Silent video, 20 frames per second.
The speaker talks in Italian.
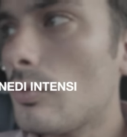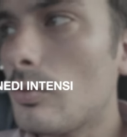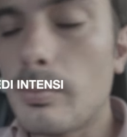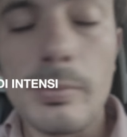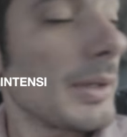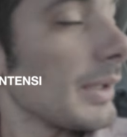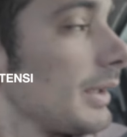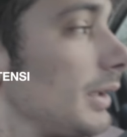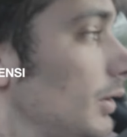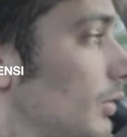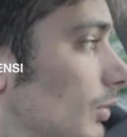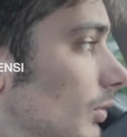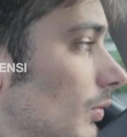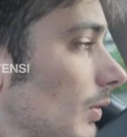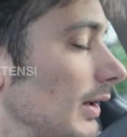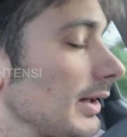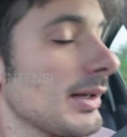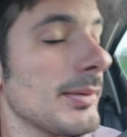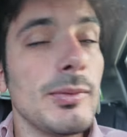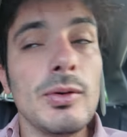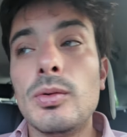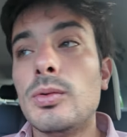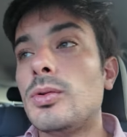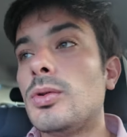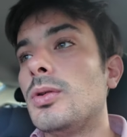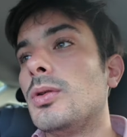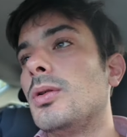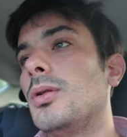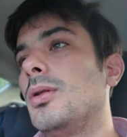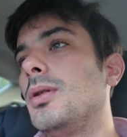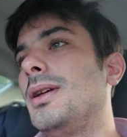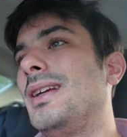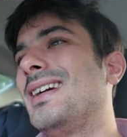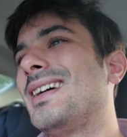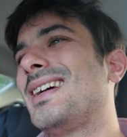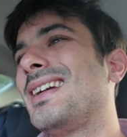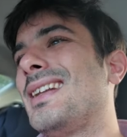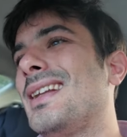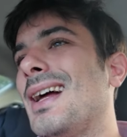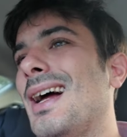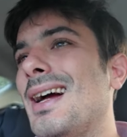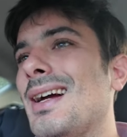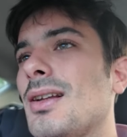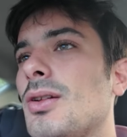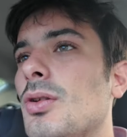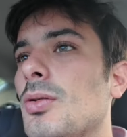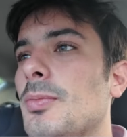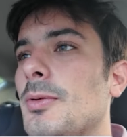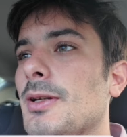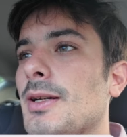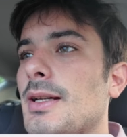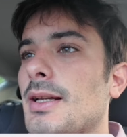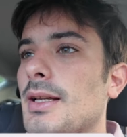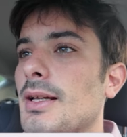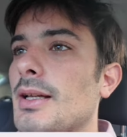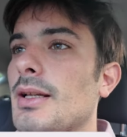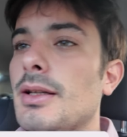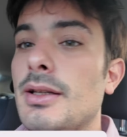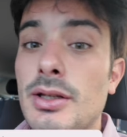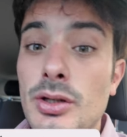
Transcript: sono partito qualche minuto in ritardo perché